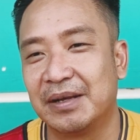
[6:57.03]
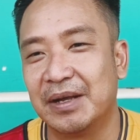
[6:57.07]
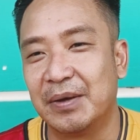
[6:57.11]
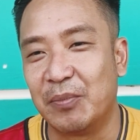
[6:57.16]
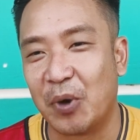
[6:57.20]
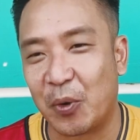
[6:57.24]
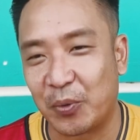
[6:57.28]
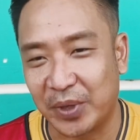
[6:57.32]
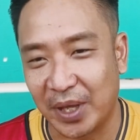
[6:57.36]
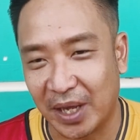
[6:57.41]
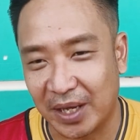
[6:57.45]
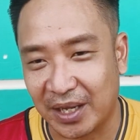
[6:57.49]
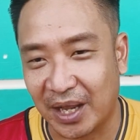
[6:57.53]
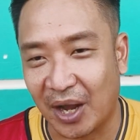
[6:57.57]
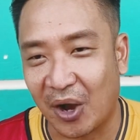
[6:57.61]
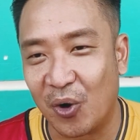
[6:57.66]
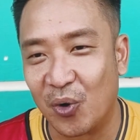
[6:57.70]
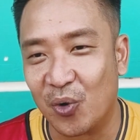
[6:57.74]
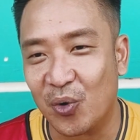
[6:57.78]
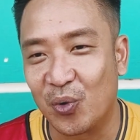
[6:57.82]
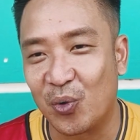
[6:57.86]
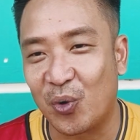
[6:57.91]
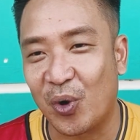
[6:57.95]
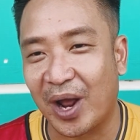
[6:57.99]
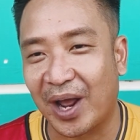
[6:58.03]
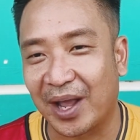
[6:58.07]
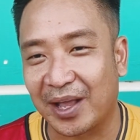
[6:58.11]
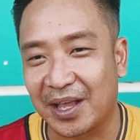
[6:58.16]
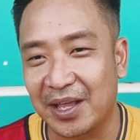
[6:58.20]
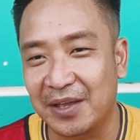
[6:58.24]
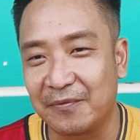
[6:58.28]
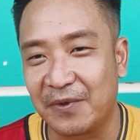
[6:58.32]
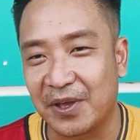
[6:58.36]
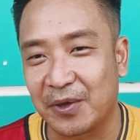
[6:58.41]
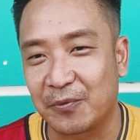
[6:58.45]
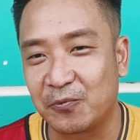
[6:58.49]
một trận cầu ngoài
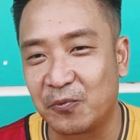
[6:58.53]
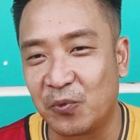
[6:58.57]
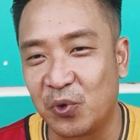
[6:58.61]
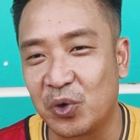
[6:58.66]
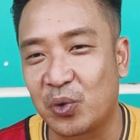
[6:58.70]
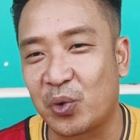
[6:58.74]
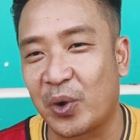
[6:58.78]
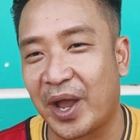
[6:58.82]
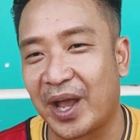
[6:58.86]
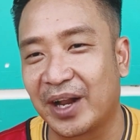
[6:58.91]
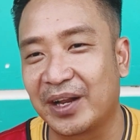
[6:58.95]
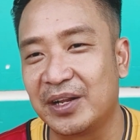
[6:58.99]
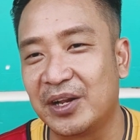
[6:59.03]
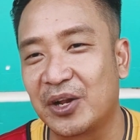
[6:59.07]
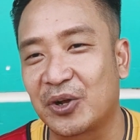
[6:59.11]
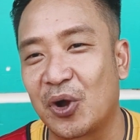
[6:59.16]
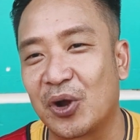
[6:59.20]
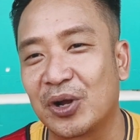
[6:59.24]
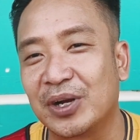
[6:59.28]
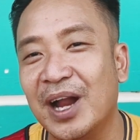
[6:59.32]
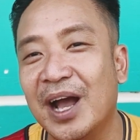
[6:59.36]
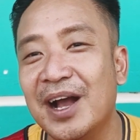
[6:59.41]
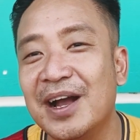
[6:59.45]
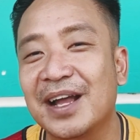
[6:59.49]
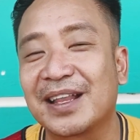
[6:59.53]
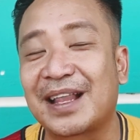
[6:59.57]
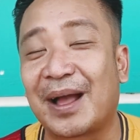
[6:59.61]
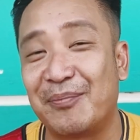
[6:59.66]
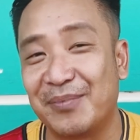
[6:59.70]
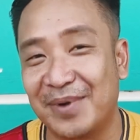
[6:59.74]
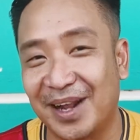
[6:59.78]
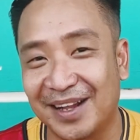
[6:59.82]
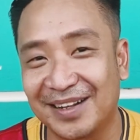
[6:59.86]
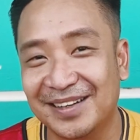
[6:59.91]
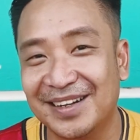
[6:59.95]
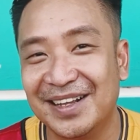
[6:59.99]
cái việc vui khỏe thì nó còn nâng cái tầm
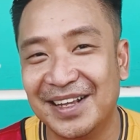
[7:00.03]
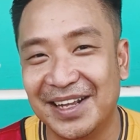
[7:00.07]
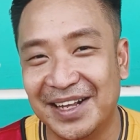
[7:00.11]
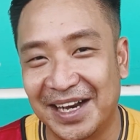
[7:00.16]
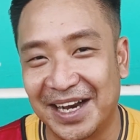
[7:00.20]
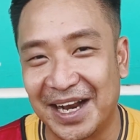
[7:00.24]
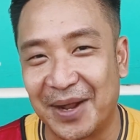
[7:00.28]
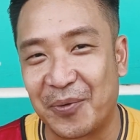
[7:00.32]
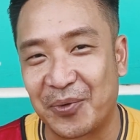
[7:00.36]
lên là